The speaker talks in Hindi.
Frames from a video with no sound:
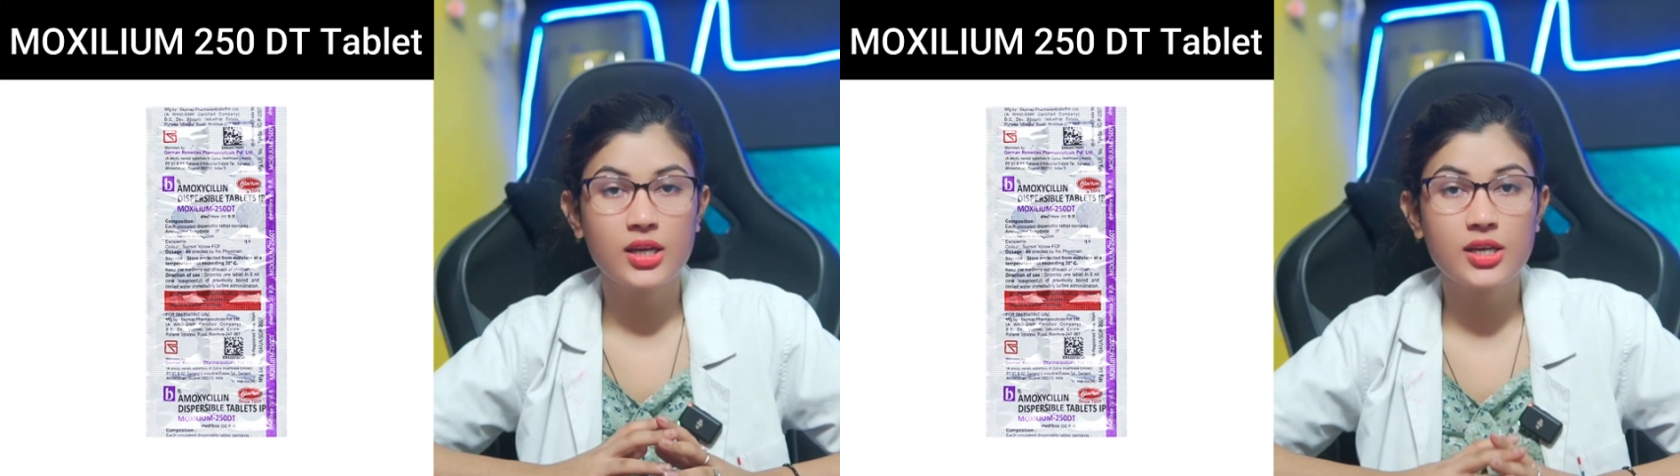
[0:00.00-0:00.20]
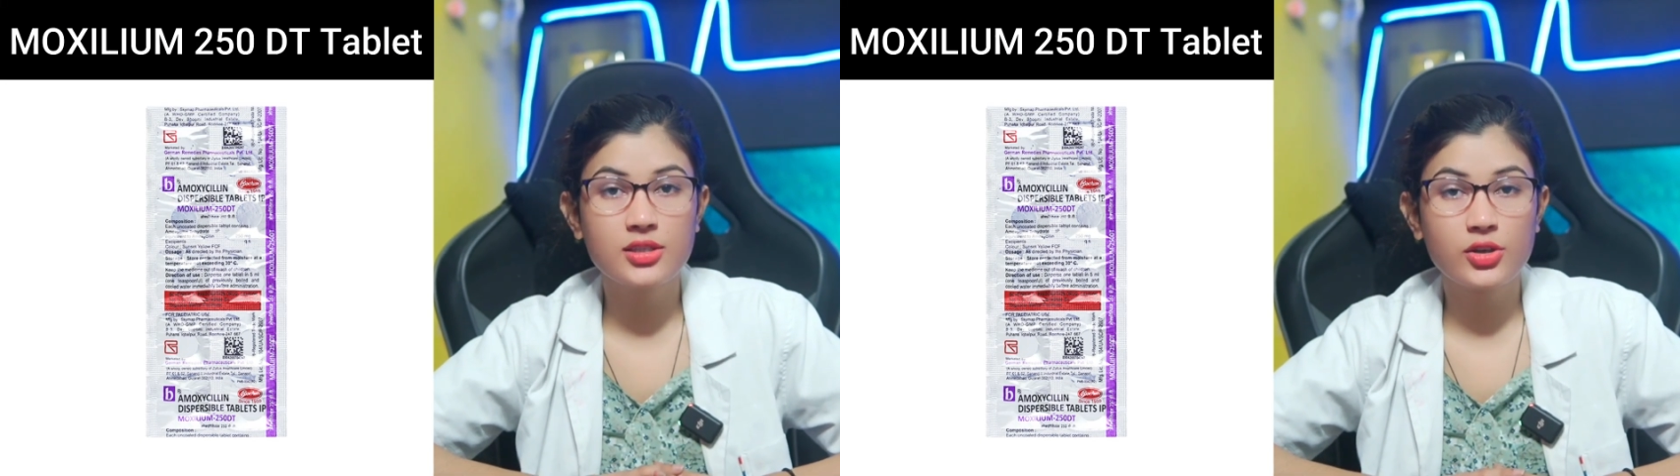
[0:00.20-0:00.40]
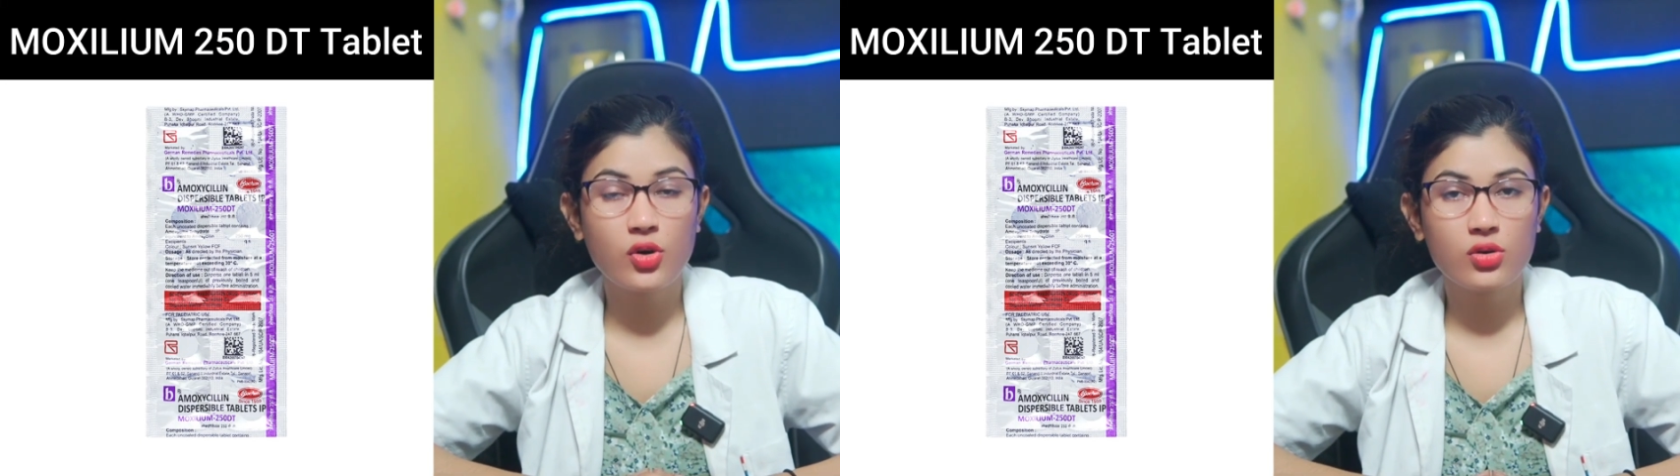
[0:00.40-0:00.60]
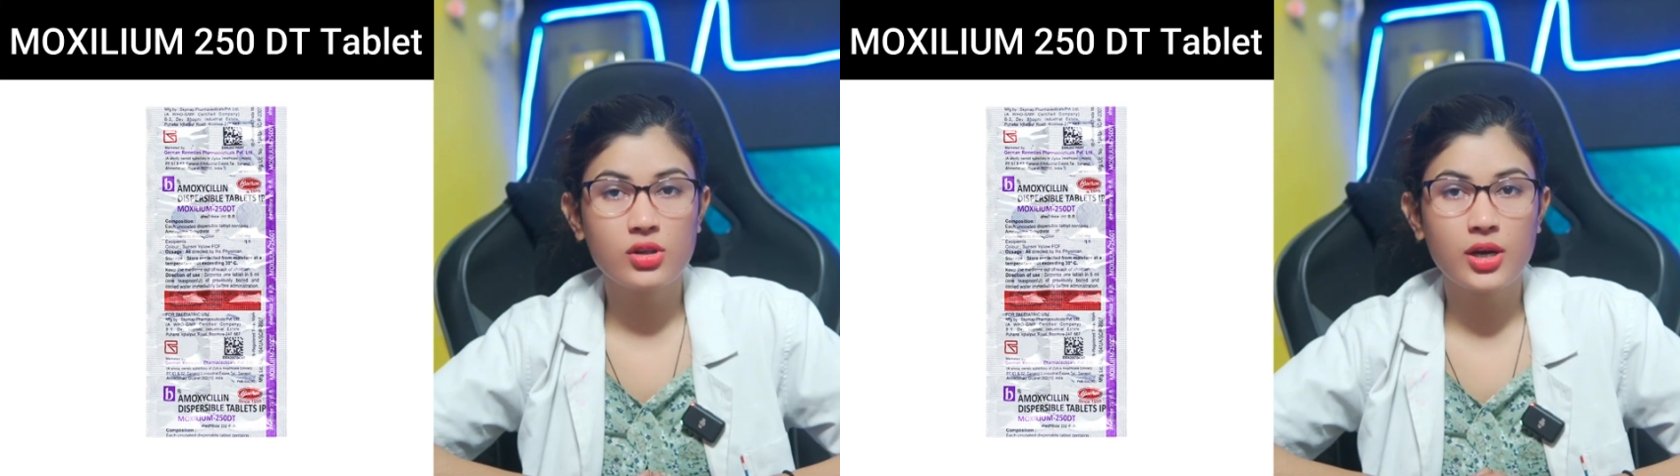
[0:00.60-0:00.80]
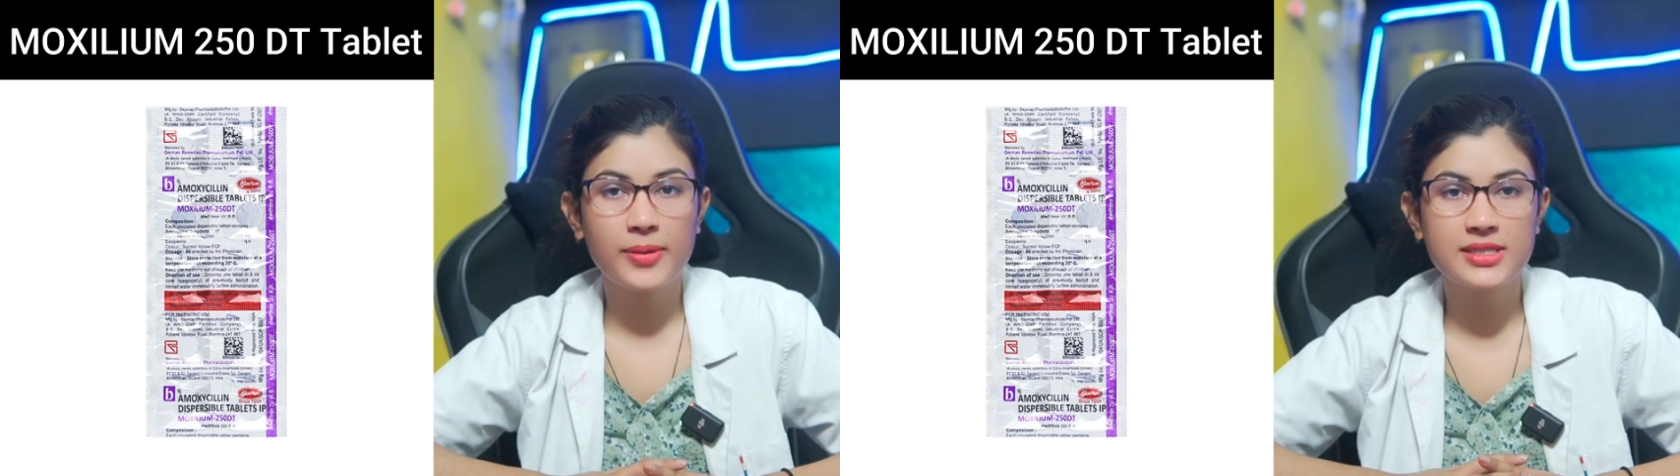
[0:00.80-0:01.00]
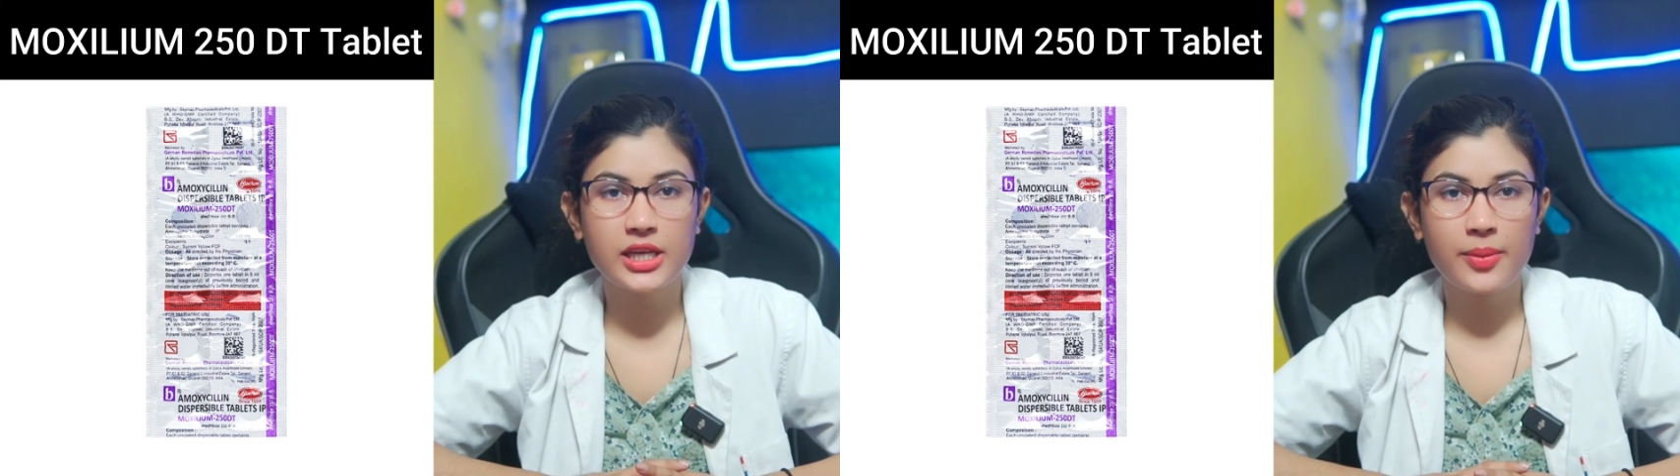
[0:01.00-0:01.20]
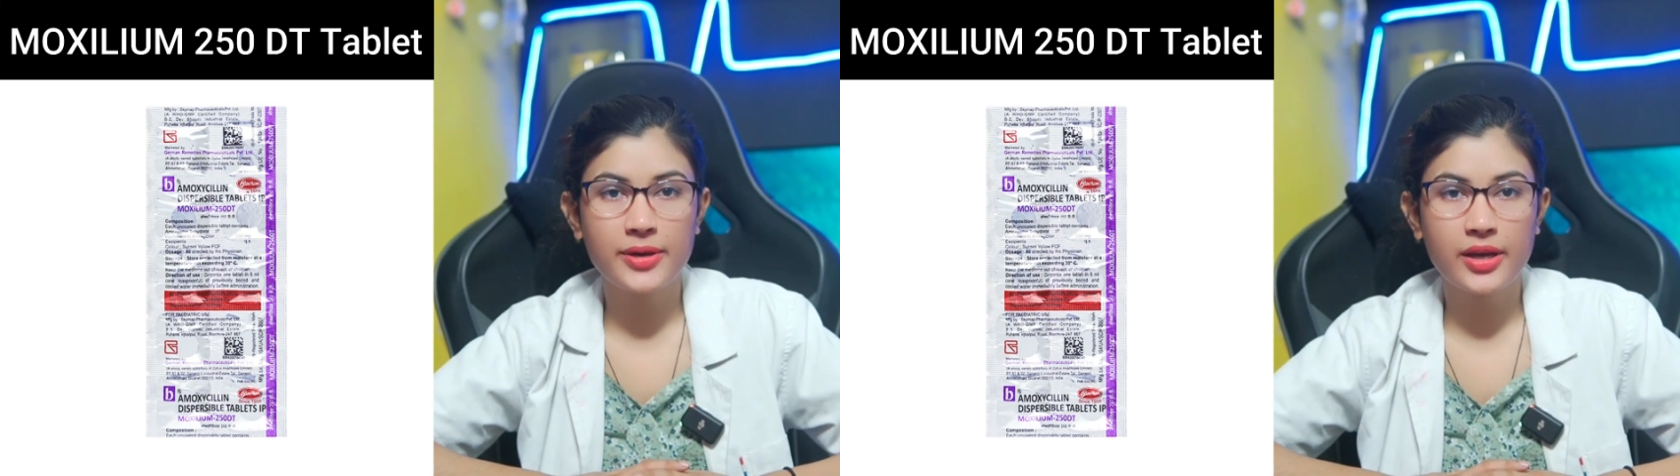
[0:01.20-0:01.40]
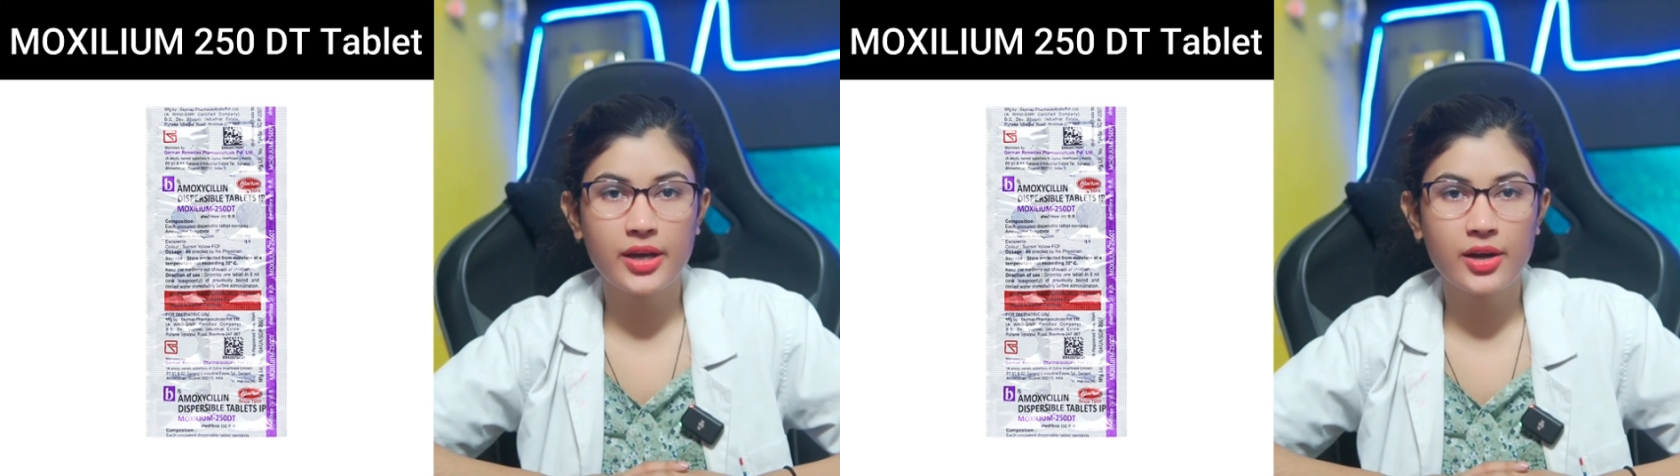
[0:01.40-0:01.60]
इसे डॉक्टर द्वारा प्रेस्क्राइब
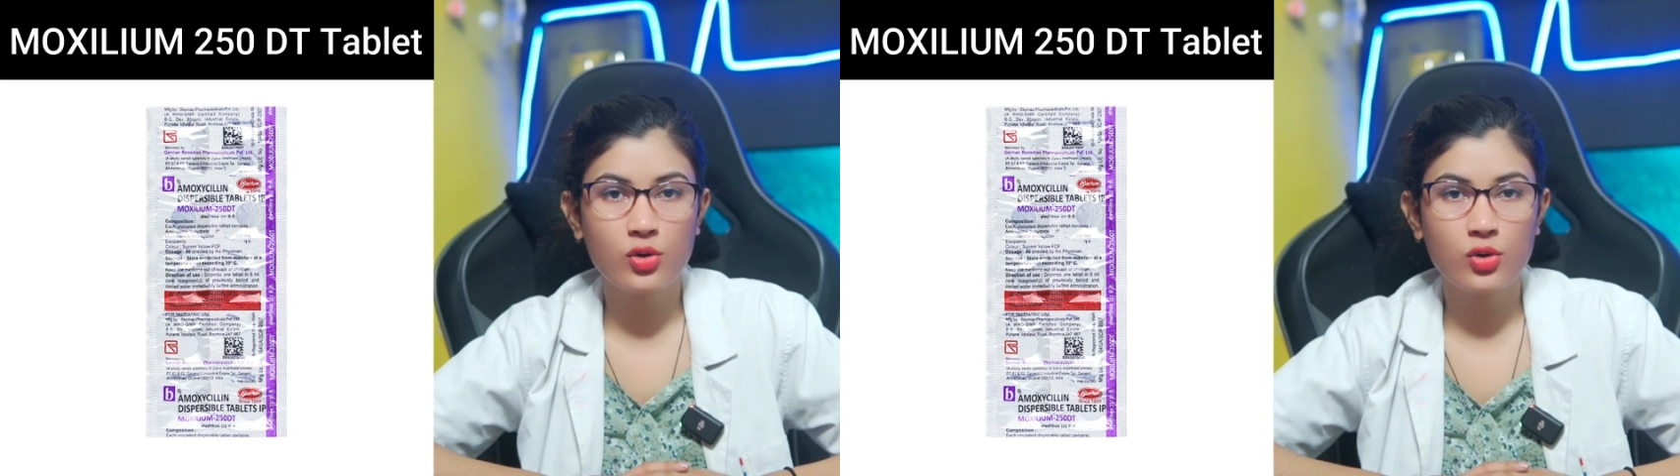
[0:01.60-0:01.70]
किया गया